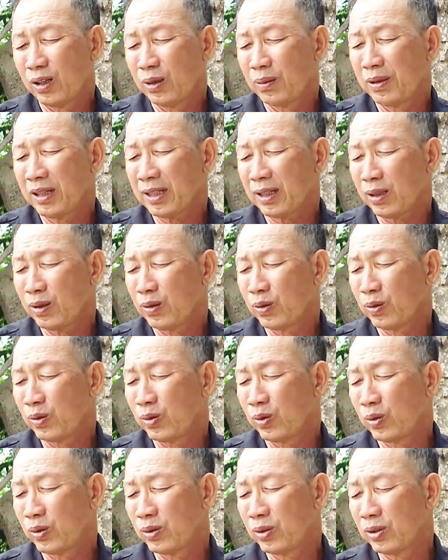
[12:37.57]
rồi bắt
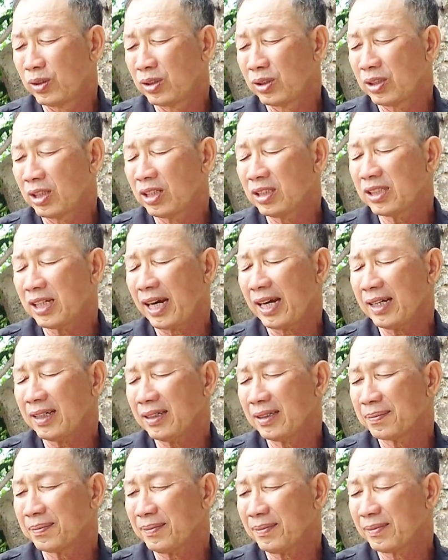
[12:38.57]
đầu tới
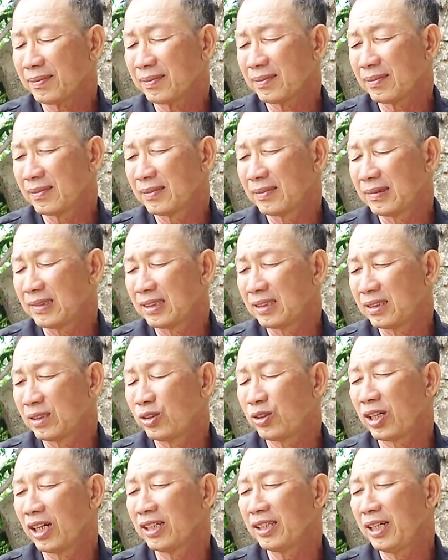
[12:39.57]
sáng
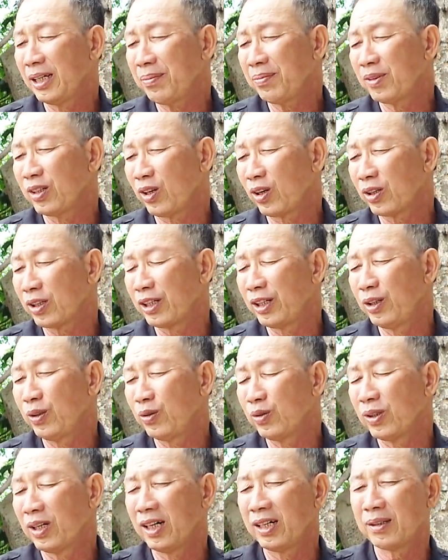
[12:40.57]
tôi kể tiếp rồi
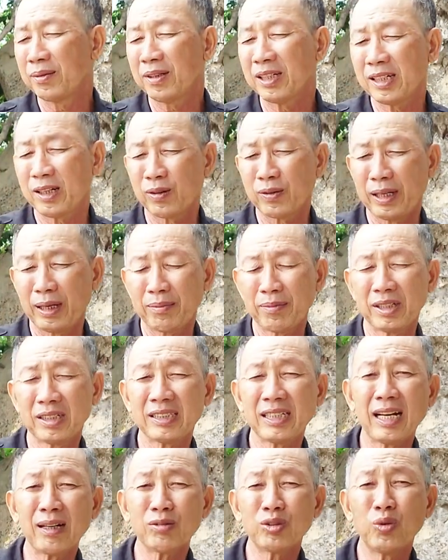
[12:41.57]
kêu lên bắt đầu đem
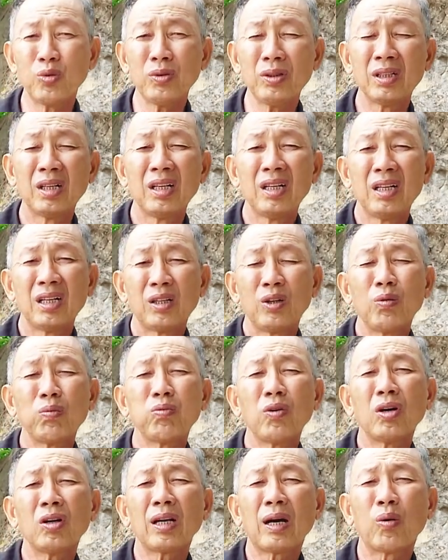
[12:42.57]
cái sáng xuống
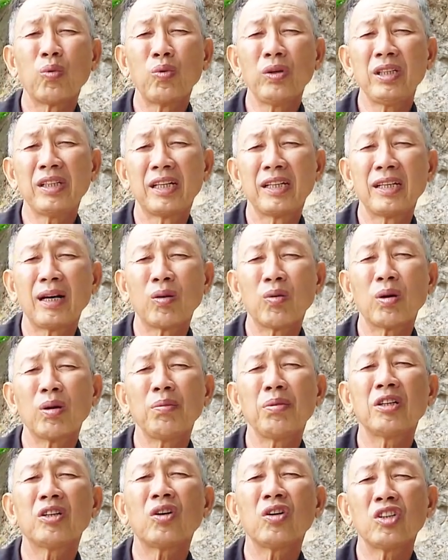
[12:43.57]
lúc đó đâu quý vị đâu
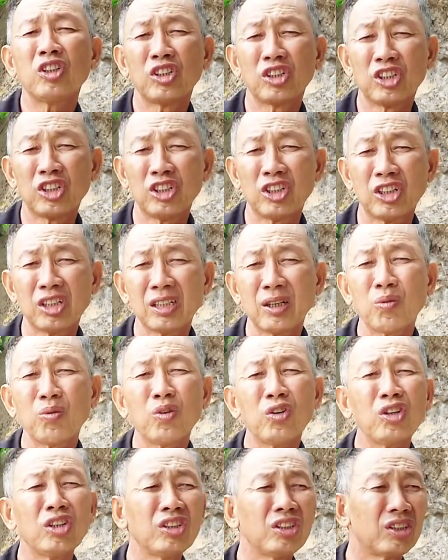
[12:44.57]
có có đường nhựa
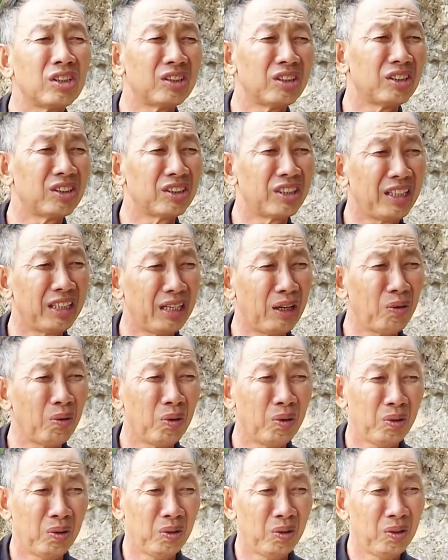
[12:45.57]
đâu có đường, đường gì đâu
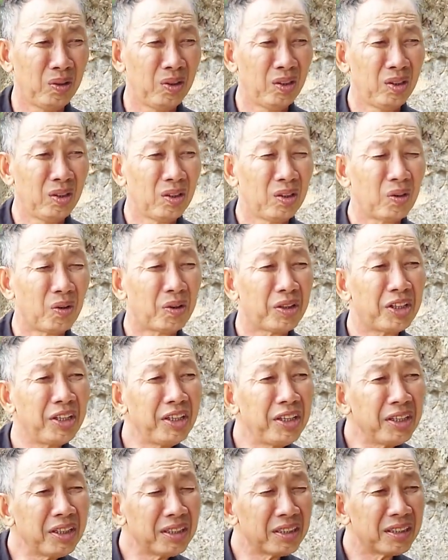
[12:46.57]
rồi
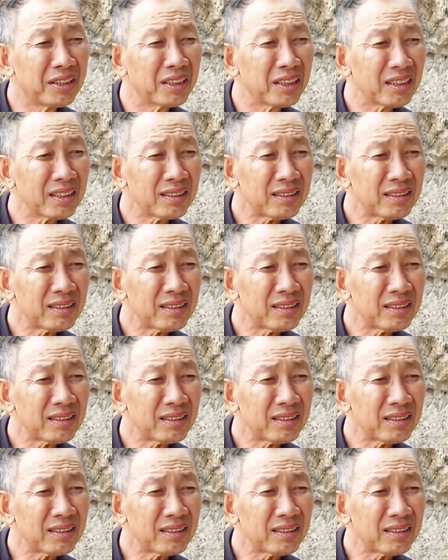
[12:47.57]
khiên